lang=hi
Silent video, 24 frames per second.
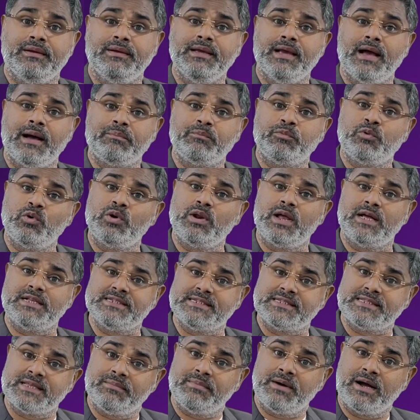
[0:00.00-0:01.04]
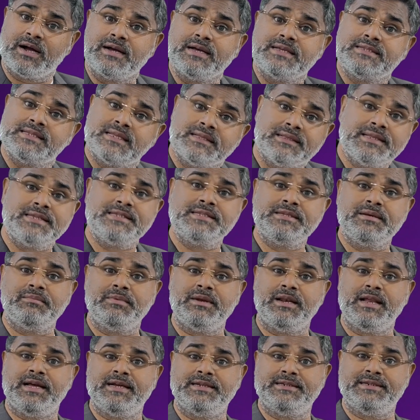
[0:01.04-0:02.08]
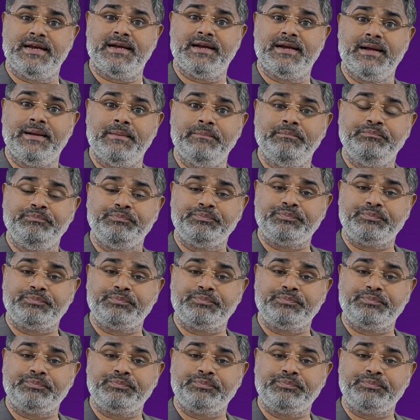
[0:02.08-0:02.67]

कि आपको राज्यसभा का सदस्य बनाया जाएगा